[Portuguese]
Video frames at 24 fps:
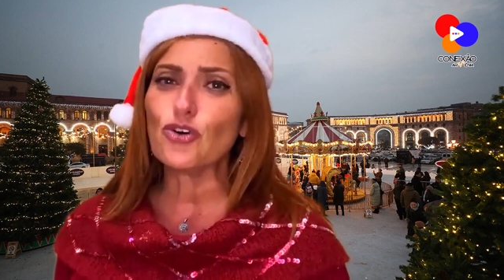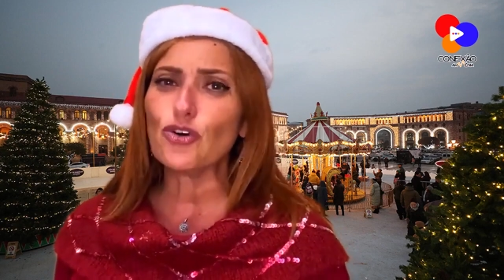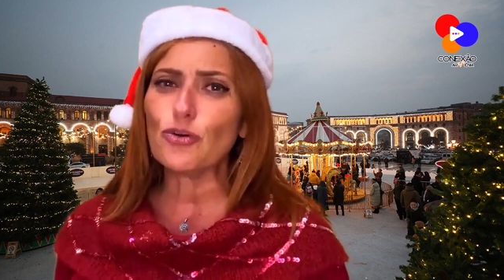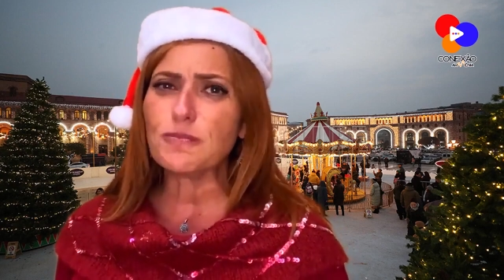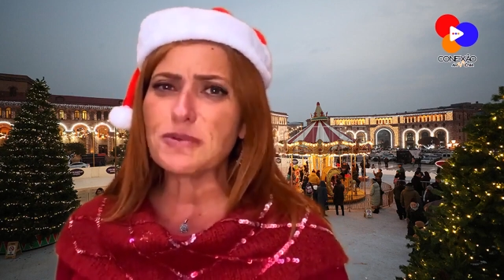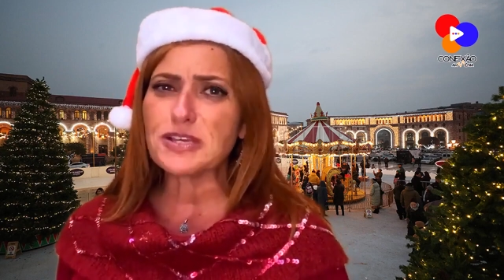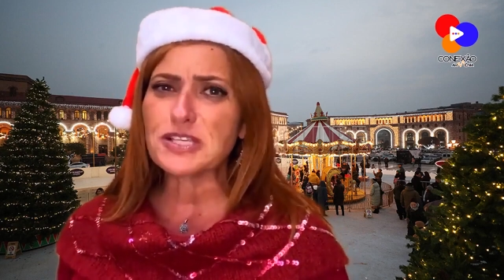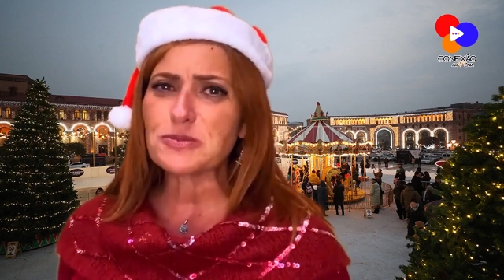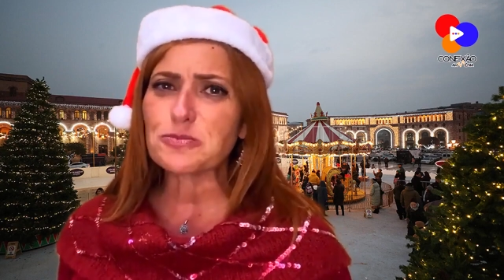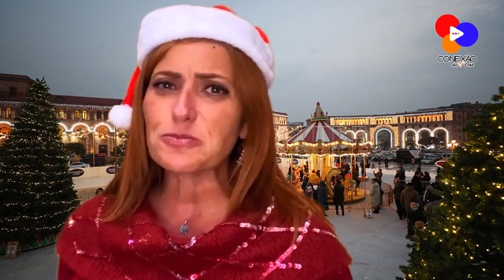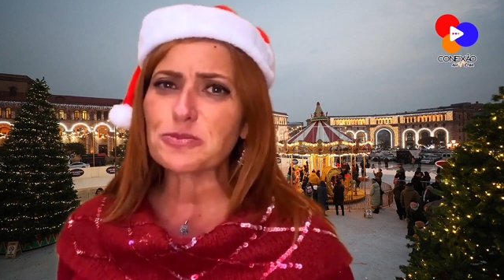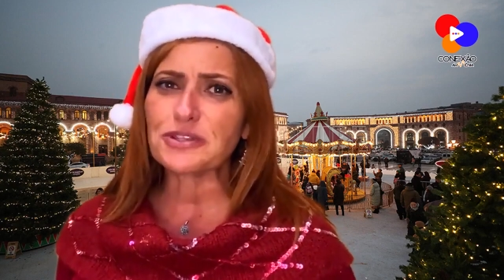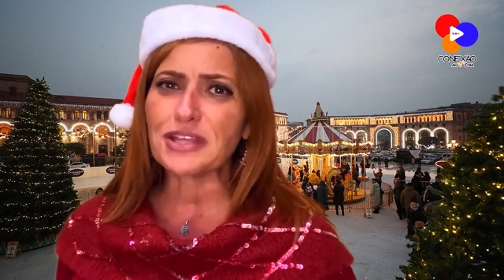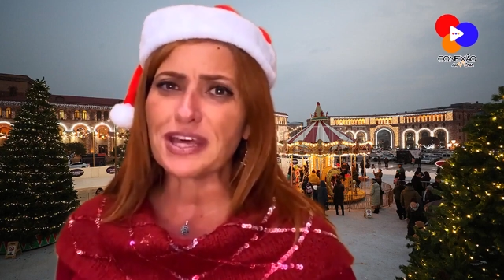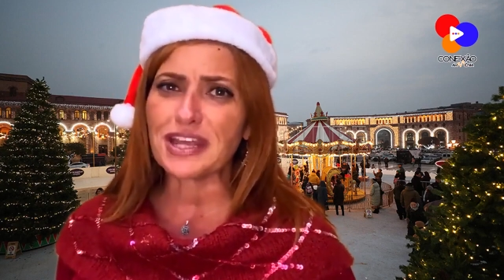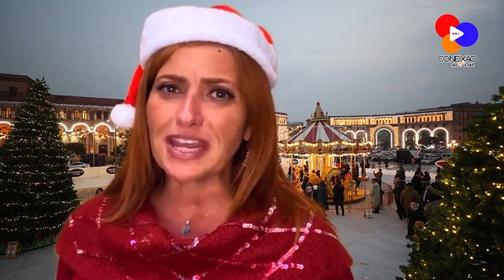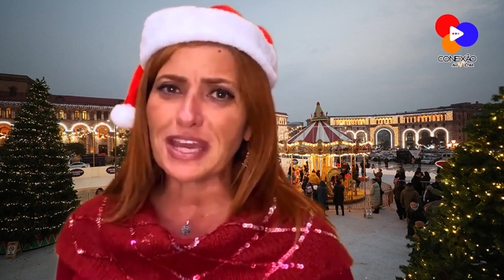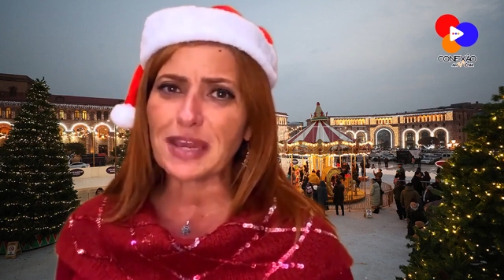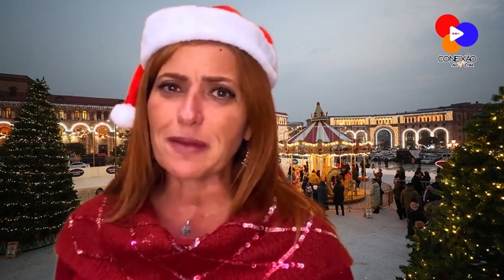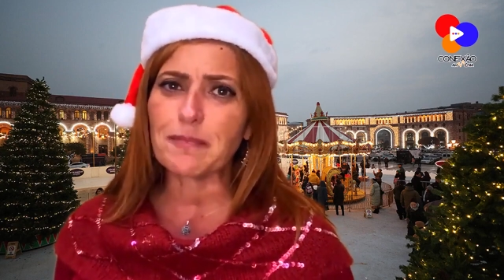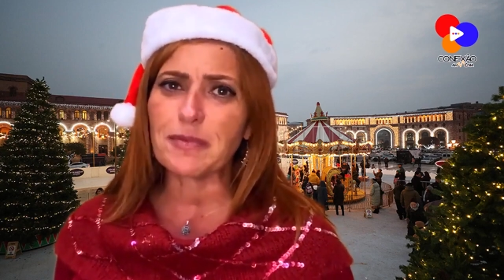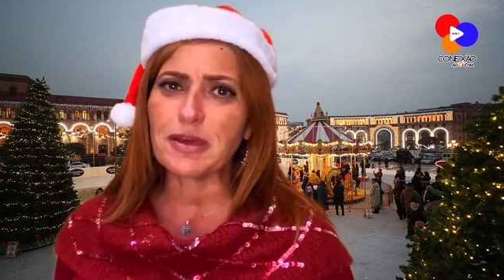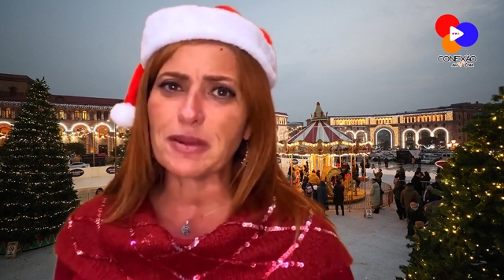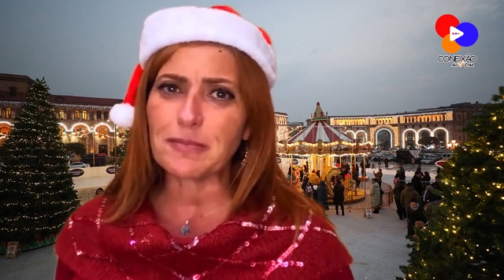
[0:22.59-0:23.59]
o bispo
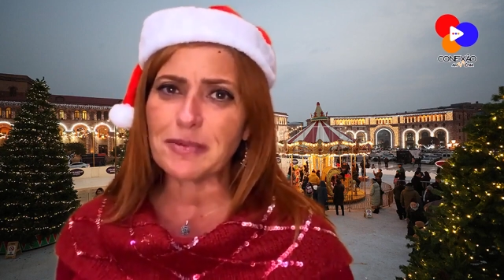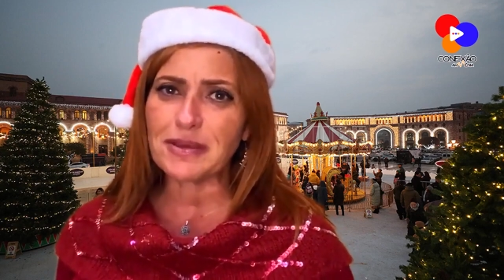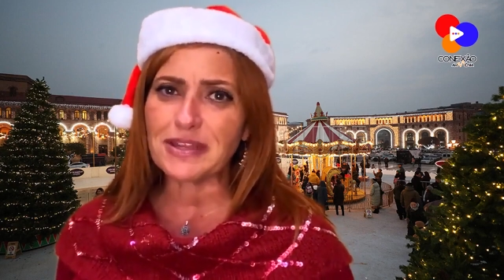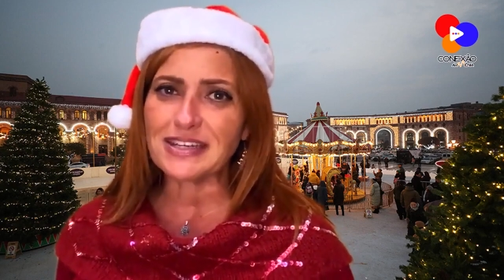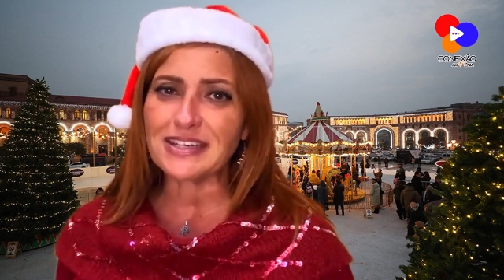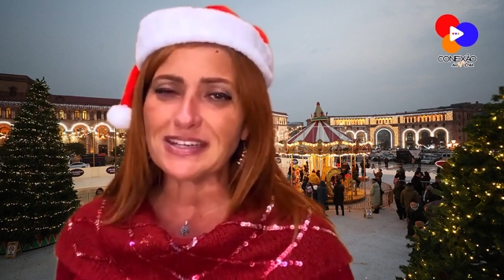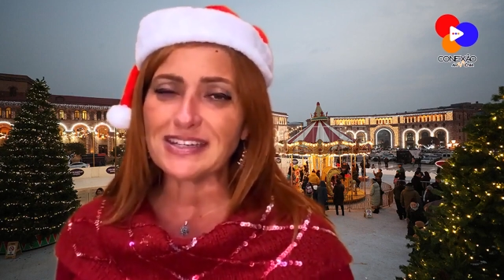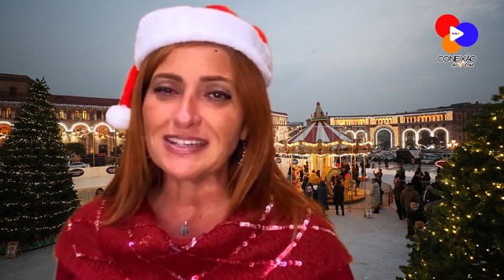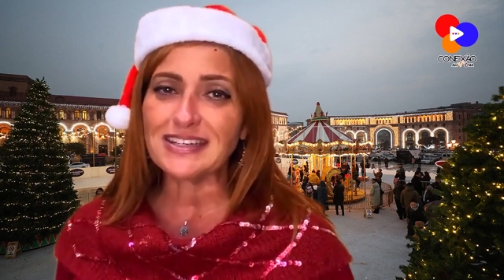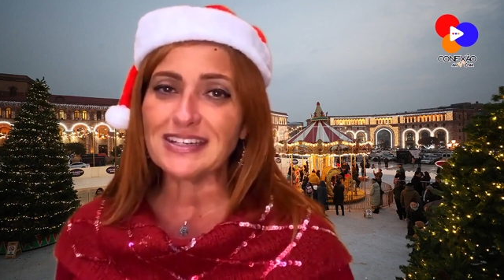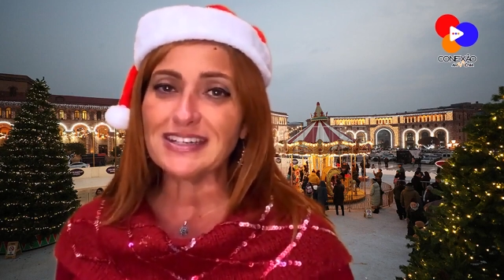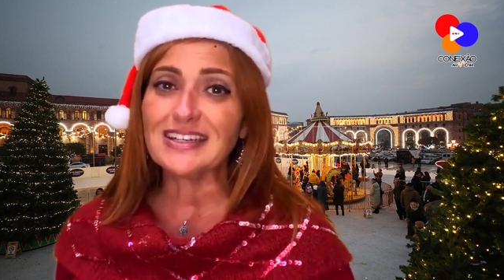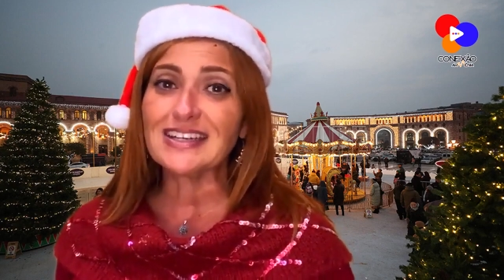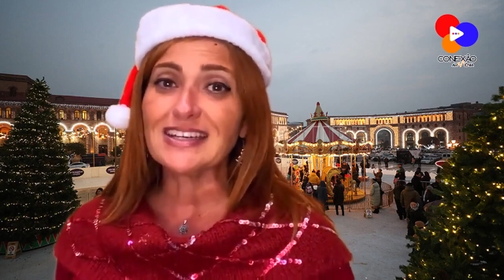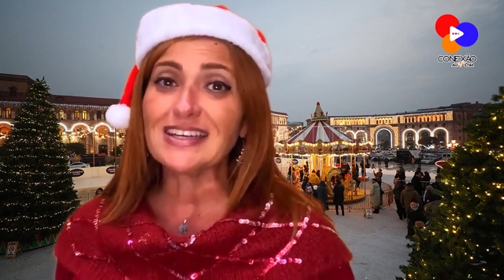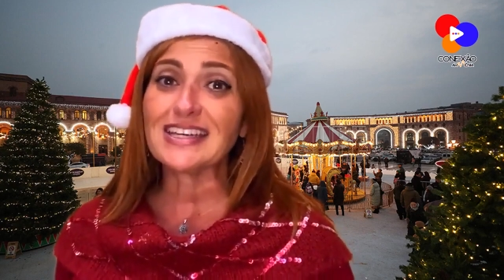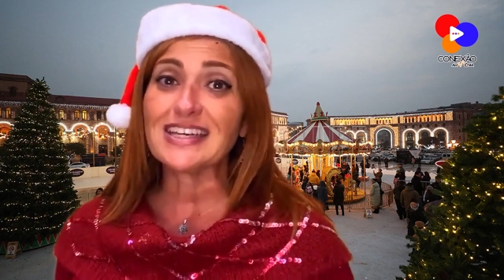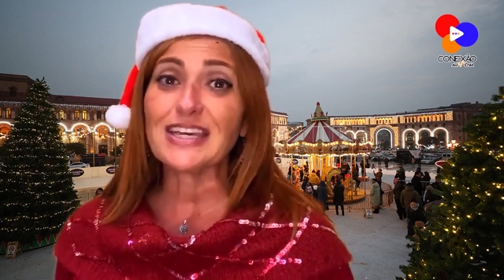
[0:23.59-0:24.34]
Narek Berberian,